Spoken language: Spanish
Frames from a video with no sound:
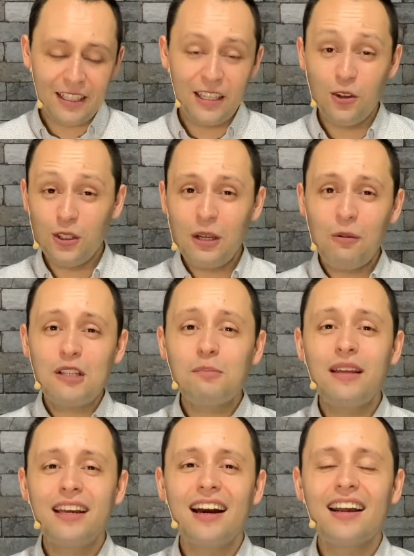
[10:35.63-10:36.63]
Y ahorita voy a
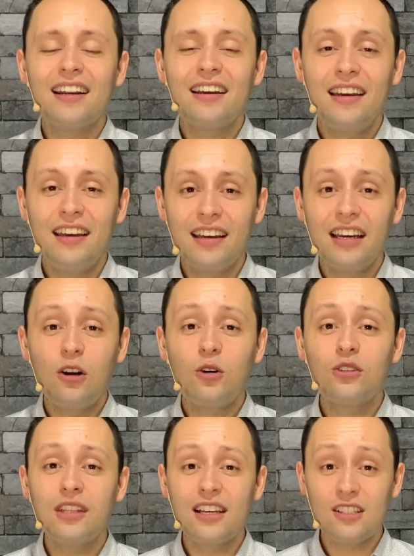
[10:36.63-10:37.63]
explicar en qué
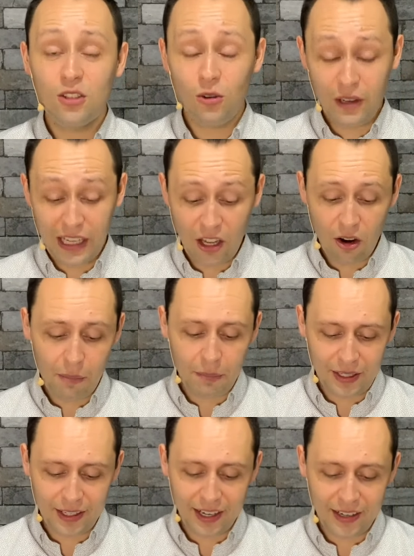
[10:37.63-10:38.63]
contexto le quiero
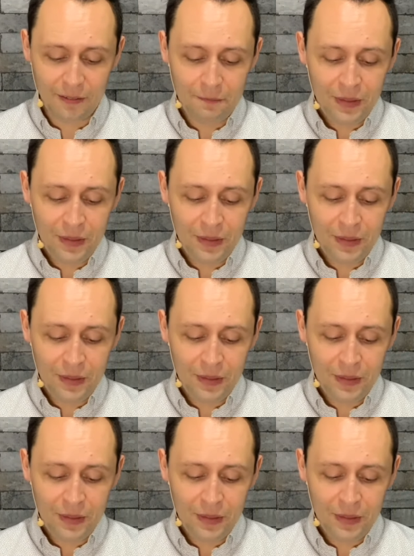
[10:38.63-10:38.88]
aplicar.